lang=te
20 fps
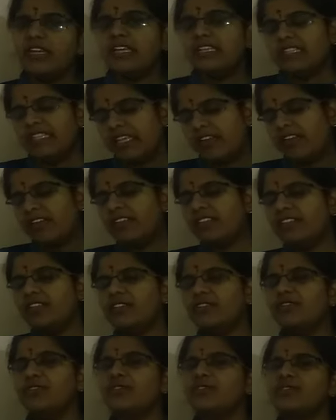తర్వాత
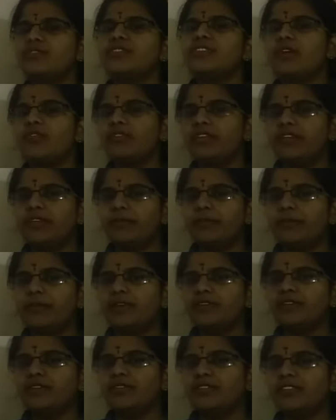ఎందుకు సౌండ్
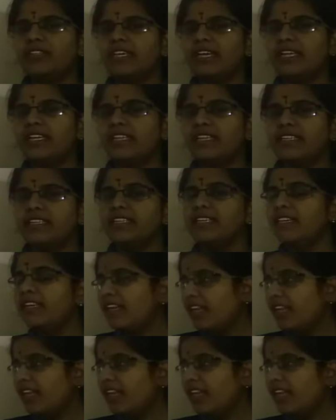వినపడుతుంది అనేది